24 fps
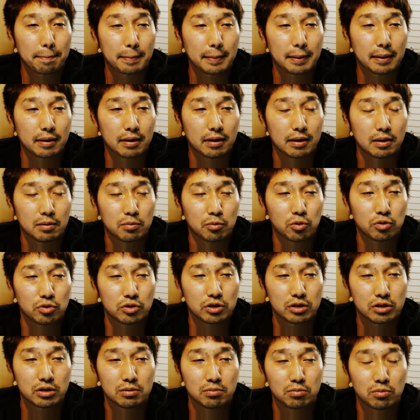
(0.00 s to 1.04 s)
だから僕自
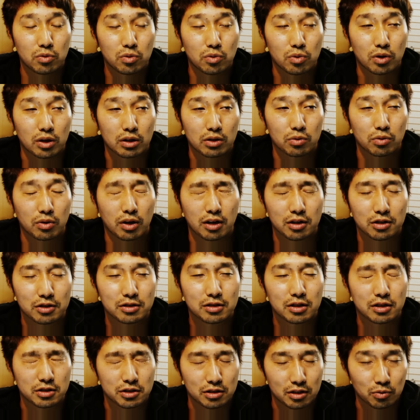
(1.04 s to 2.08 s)
身もお金を返し
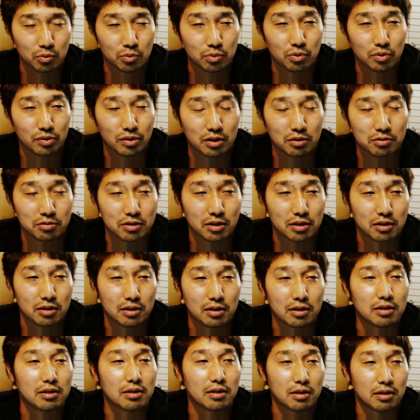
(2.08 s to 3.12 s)
たいし本当に役に立って
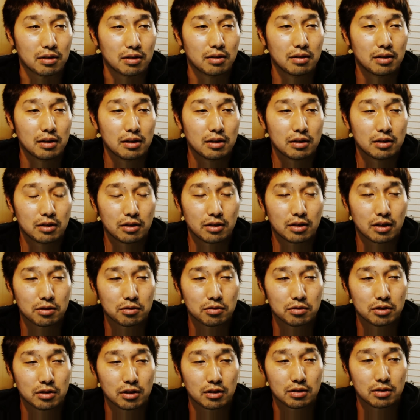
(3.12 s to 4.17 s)
ないならで役
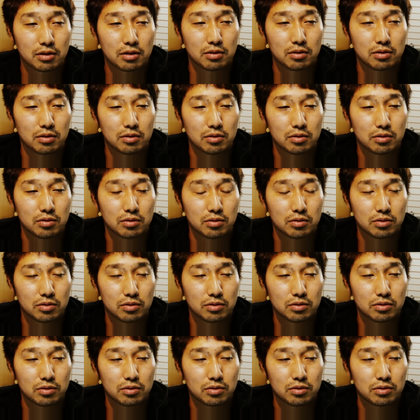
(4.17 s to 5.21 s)
に立ってる
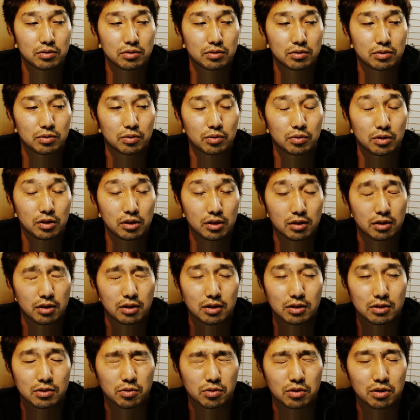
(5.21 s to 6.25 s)
のに
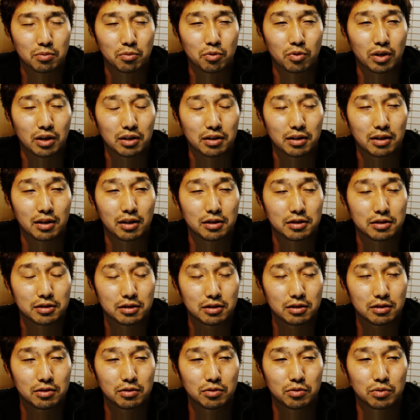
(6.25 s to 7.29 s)
それでもお金返し
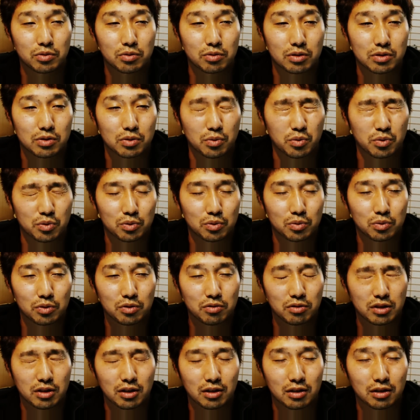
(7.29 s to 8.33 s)
てっていう人はその人に
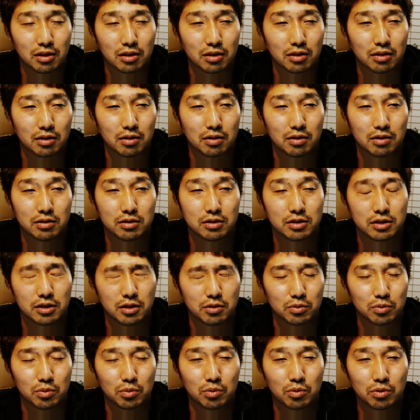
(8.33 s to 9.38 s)
は何か違
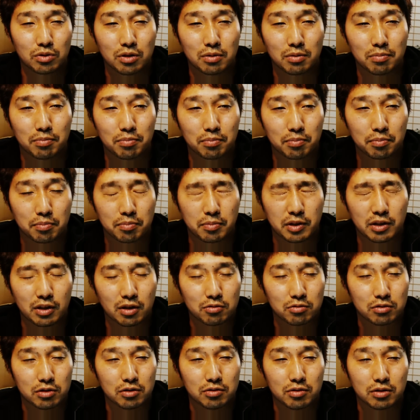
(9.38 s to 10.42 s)
うところで
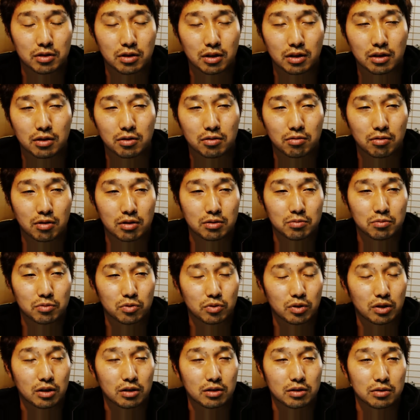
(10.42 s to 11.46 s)
ペナルティーかなんか悪いもの
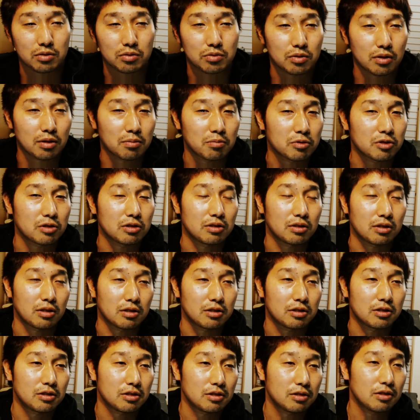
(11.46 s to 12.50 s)
が返ってくるのかもしれない
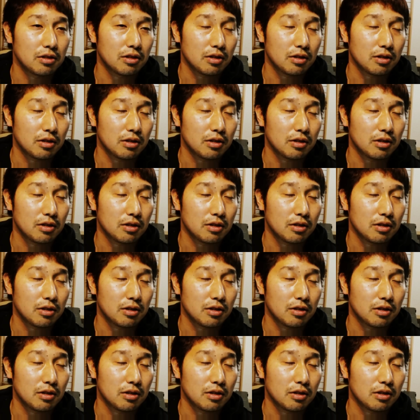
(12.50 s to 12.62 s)
し